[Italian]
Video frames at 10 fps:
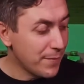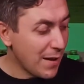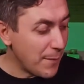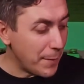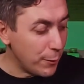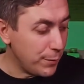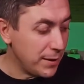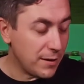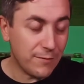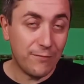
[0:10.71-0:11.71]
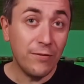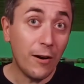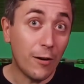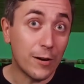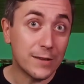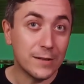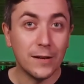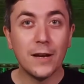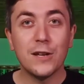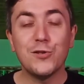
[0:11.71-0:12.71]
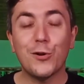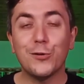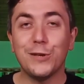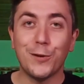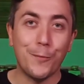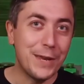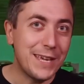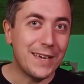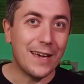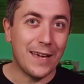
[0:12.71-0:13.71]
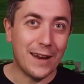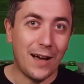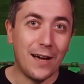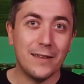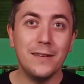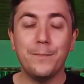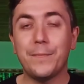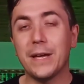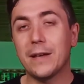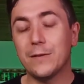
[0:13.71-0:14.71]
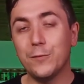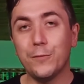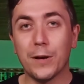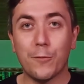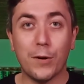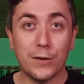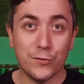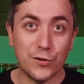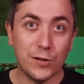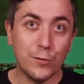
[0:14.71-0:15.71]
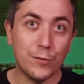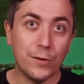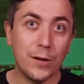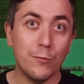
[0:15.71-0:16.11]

Vi parlo quindi di Fort, gioco di Dominique Erahard per 2-4 giocatori,